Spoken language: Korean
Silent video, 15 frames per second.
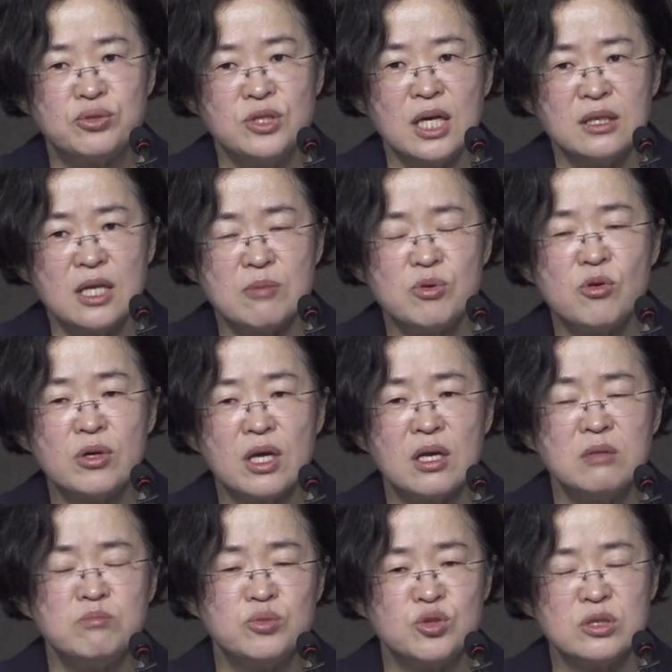부당 내부
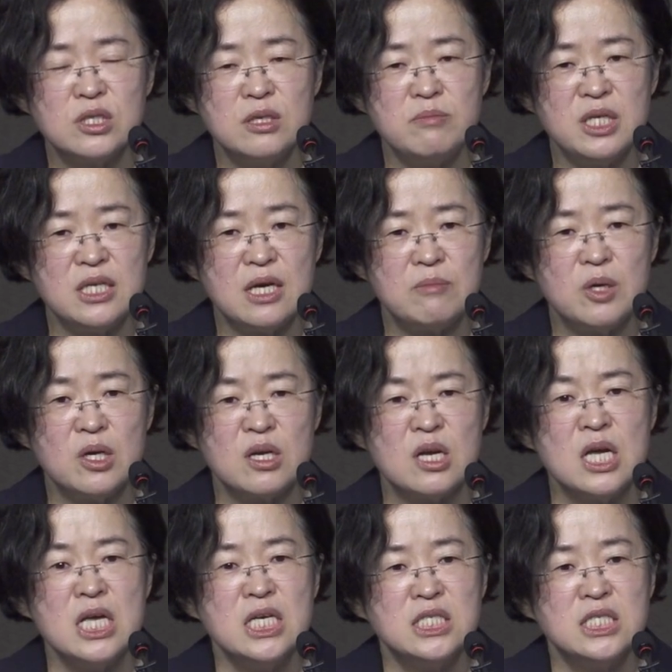거래는 무슨 의미냐면